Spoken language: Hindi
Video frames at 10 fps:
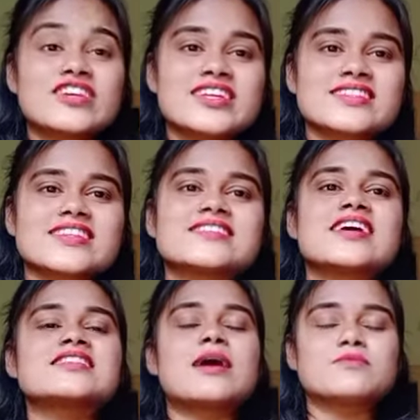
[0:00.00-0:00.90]
सभी लोगों को
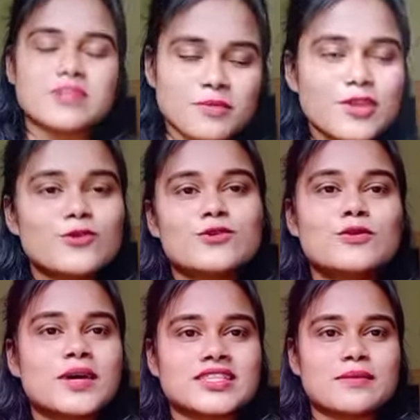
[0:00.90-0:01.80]
बता पा रही
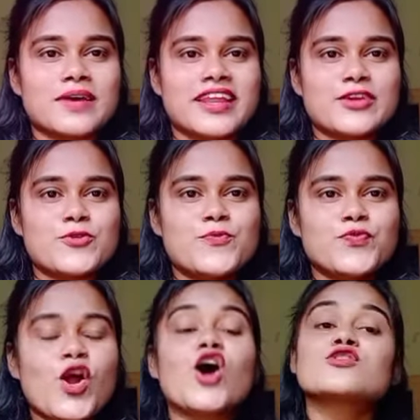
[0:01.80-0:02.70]
हूँ और दोस्तों मैं
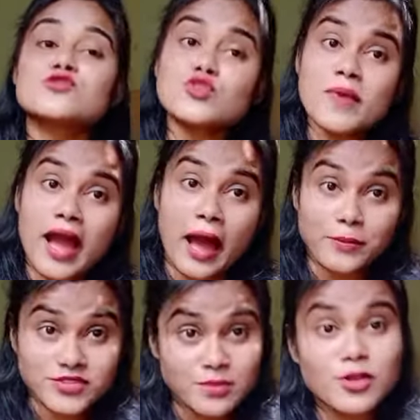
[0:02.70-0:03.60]
आप सभी लोगों के बीच में